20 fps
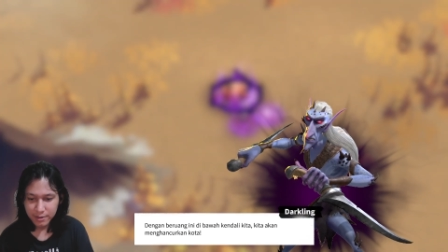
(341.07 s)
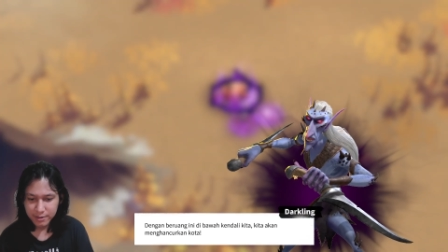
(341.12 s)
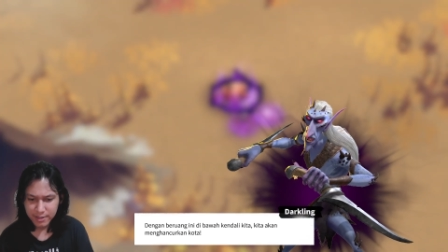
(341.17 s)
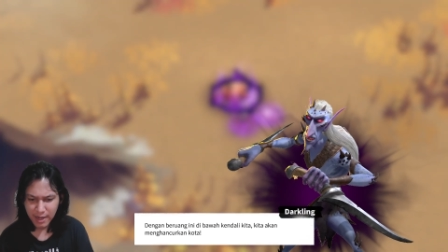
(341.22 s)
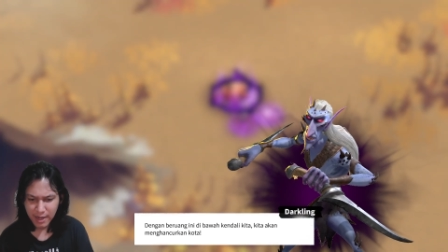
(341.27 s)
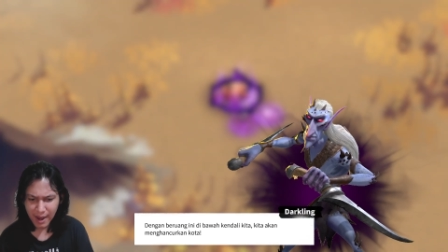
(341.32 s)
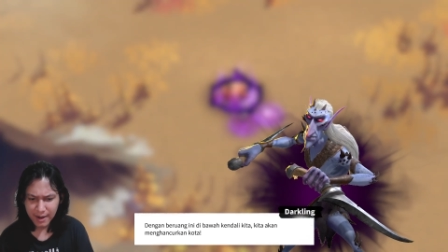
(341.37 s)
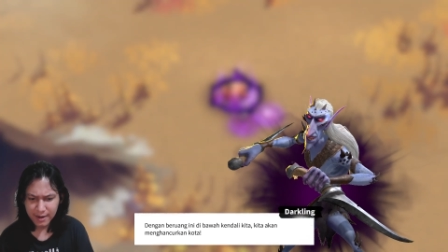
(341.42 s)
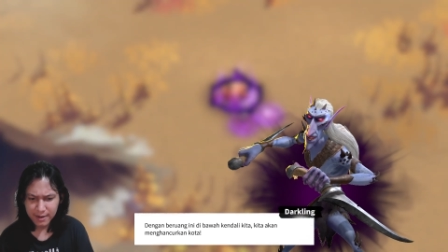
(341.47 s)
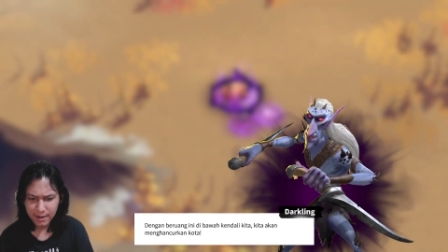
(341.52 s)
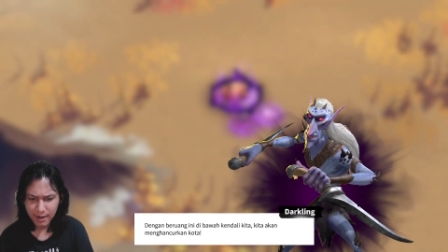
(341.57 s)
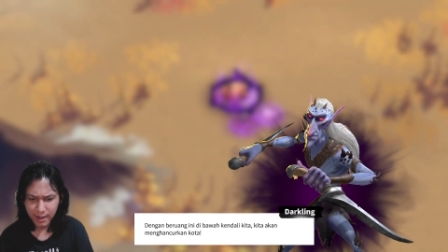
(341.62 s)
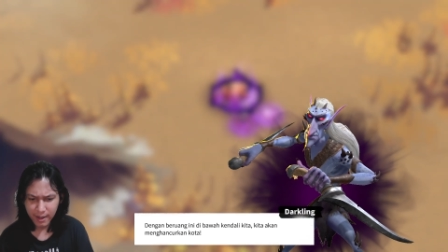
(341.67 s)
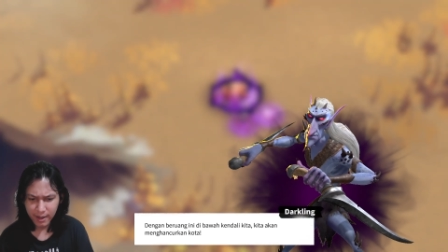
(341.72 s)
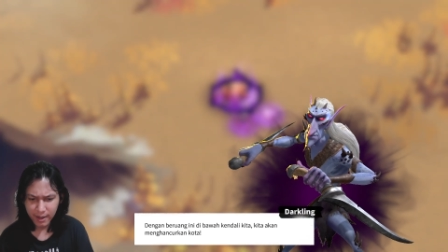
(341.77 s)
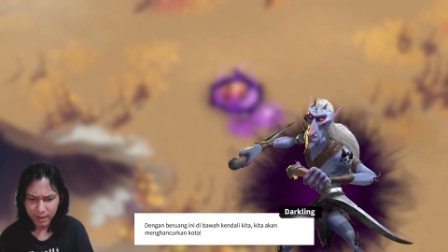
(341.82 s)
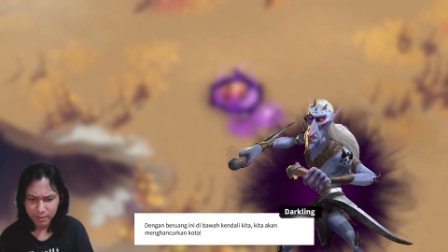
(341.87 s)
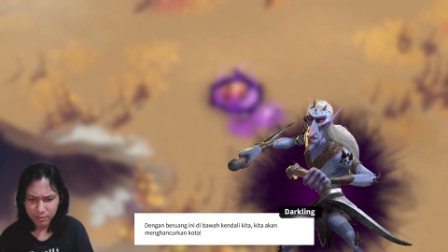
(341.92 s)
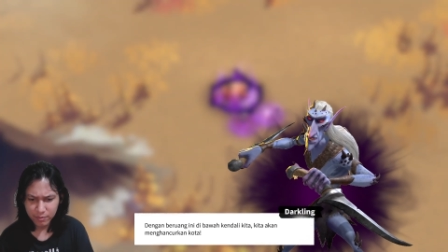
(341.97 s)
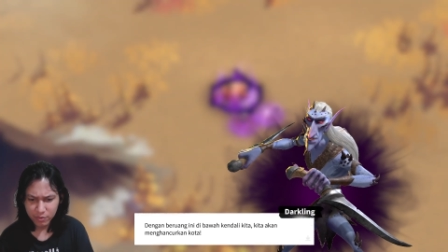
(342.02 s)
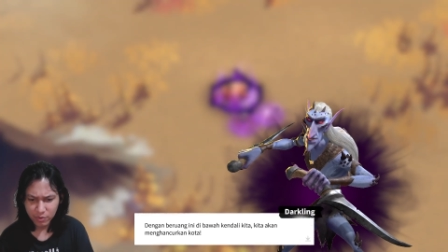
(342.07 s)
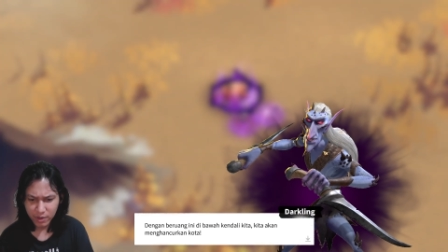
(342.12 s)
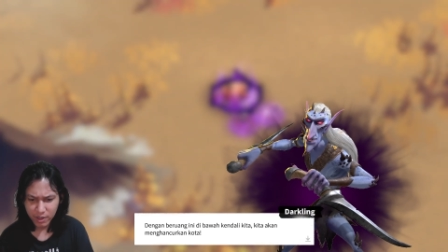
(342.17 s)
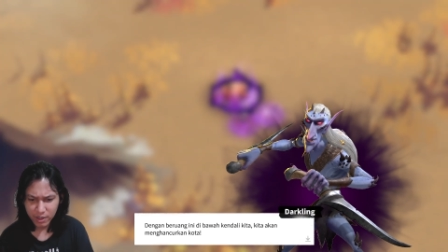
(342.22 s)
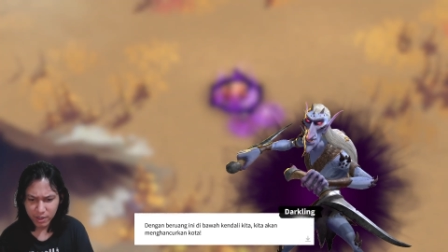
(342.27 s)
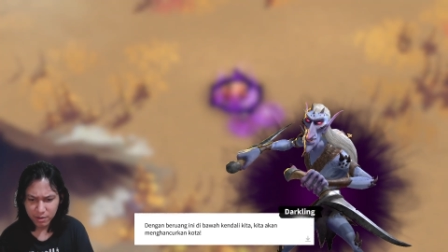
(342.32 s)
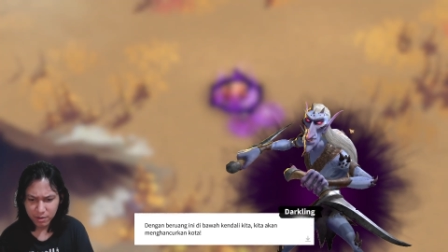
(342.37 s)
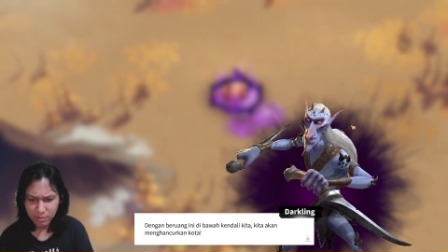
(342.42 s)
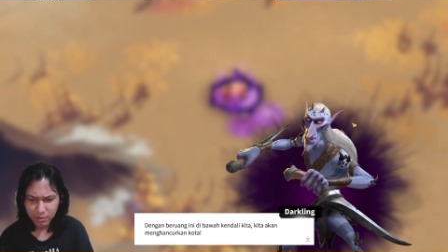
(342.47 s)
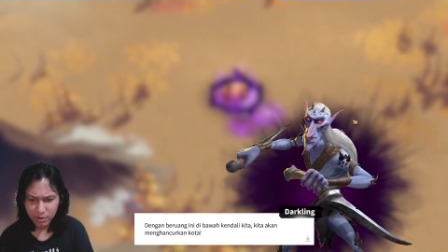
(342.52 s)
Darkling, ruang
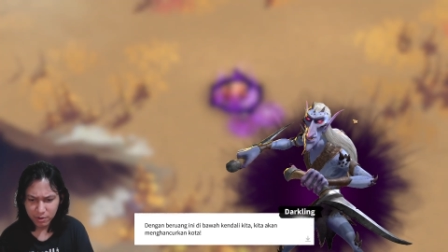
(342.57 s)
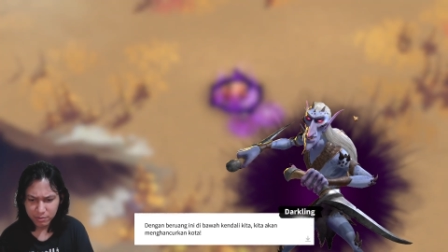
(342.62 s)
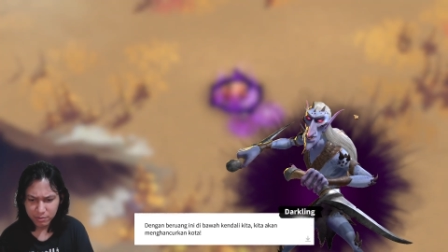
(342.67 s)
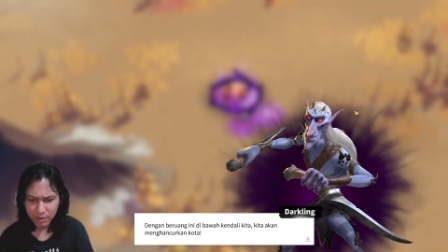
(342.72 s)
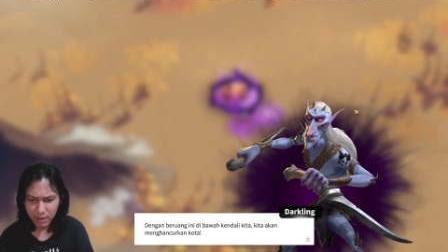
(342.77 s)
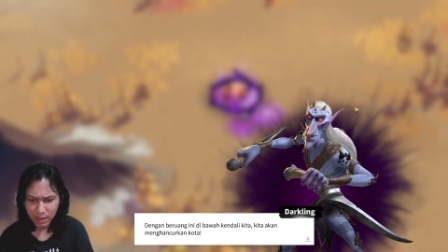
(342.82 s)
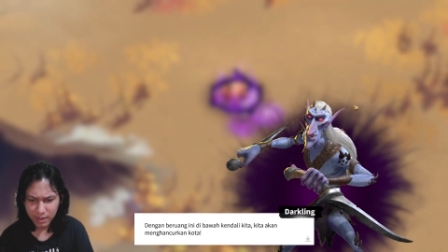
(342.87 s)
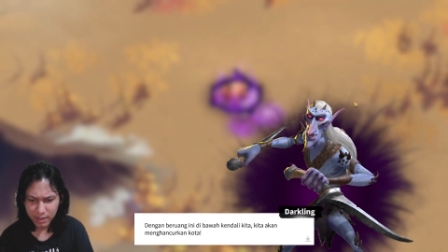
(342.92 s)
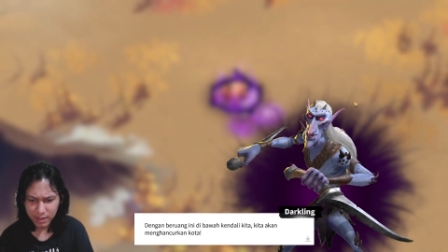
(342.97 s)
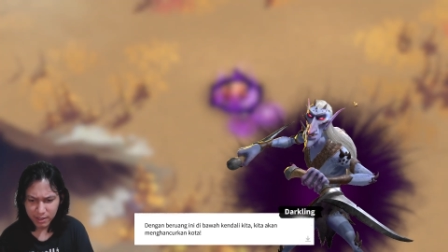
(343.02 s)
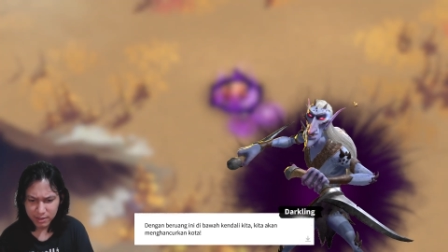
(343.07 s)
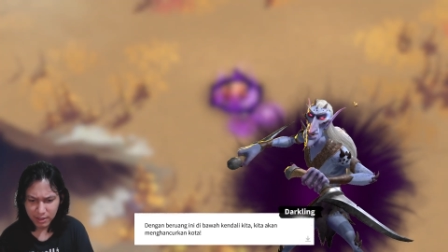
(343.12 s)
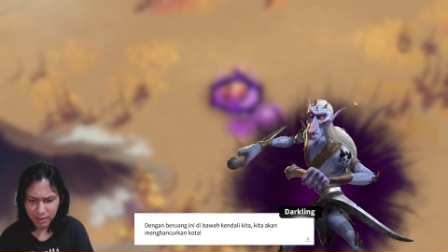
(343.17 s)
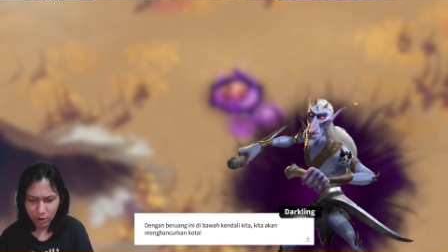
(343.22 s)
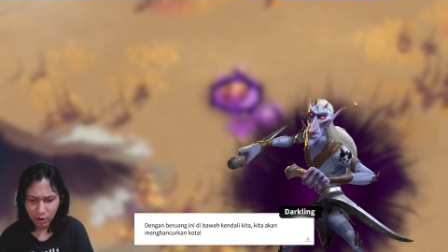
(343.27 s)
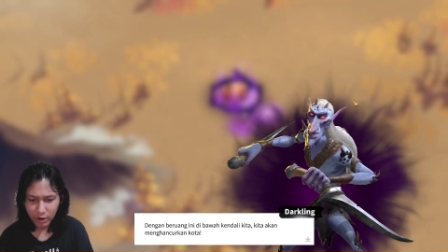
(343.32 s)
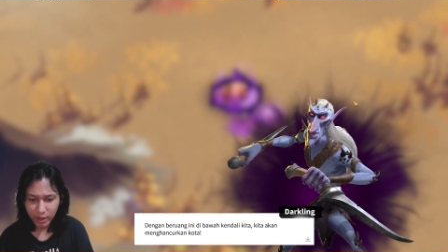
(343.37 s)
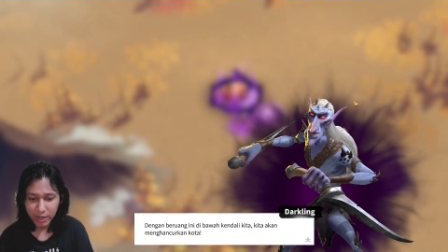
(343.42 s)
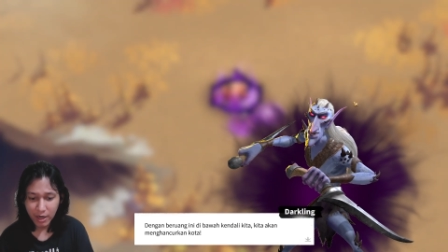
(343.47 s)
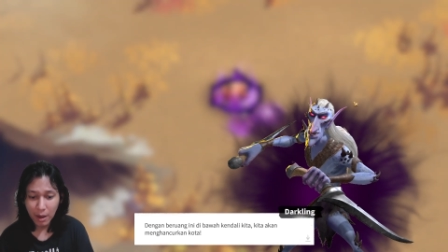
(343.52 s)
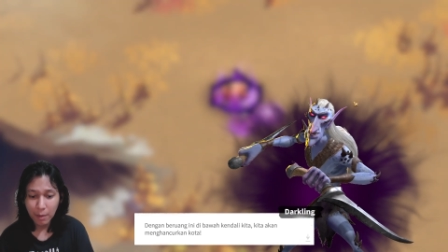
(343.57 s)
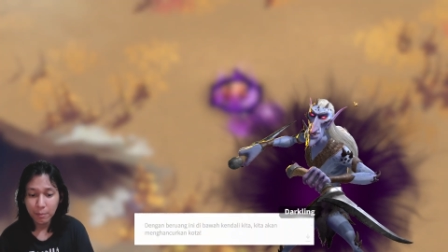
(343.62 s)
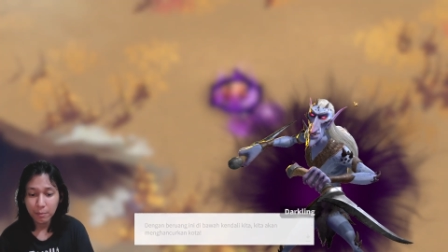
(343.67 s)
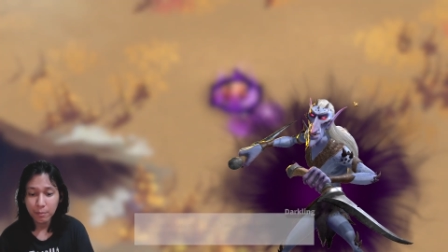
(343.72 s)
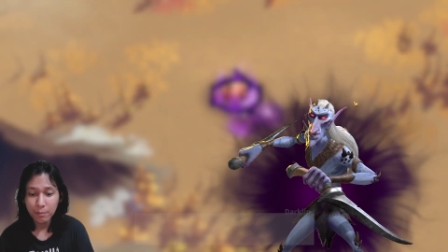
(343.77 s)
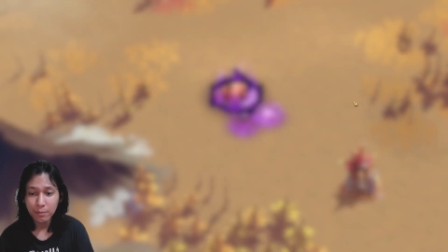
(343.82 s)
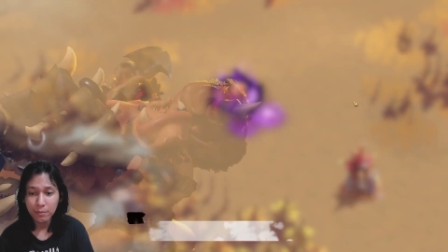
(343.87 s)
ini di bawah kendali kita. Oke, okay, diam.